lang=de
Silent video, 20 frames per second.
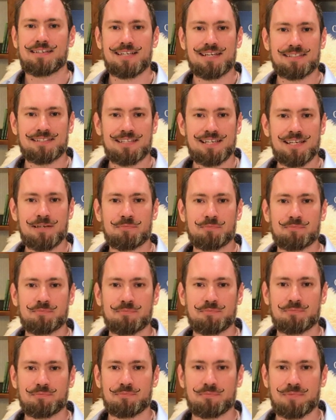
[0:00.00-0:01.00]
Das Leben
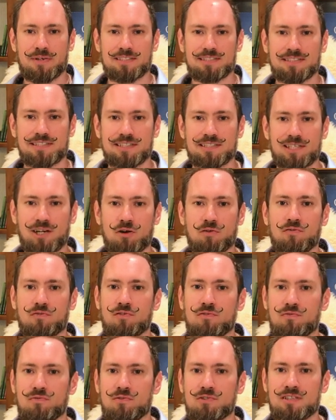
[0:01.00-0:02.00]
basiert auf
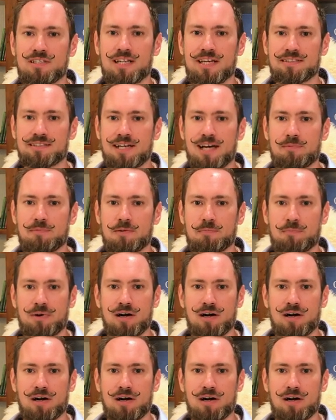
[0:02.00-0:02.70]
wundersamen